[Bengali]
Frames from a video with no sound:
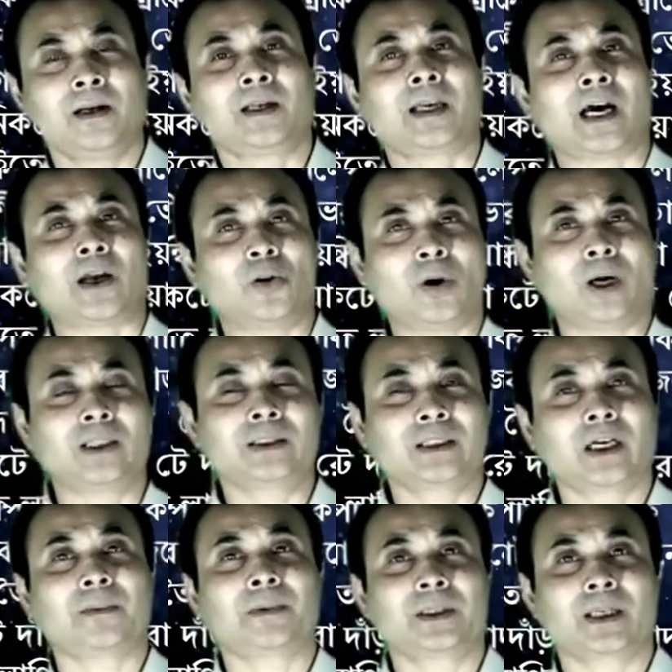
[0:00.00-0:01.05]
কেন আজকে
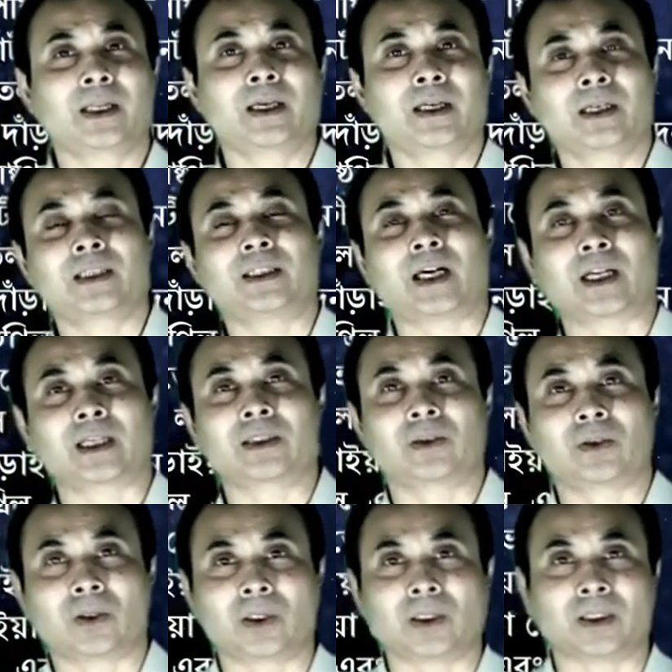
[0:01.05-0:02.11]
আমাদের এখানে দাঁড়াতে
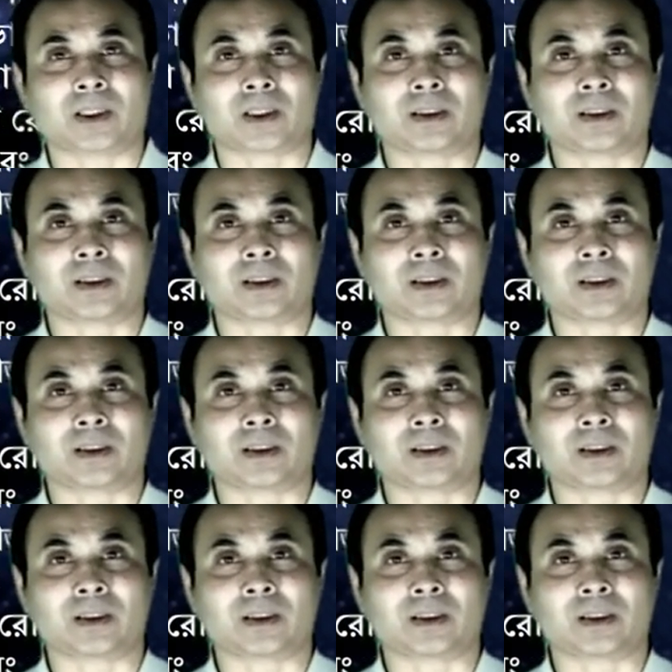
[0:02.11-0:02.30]
হয়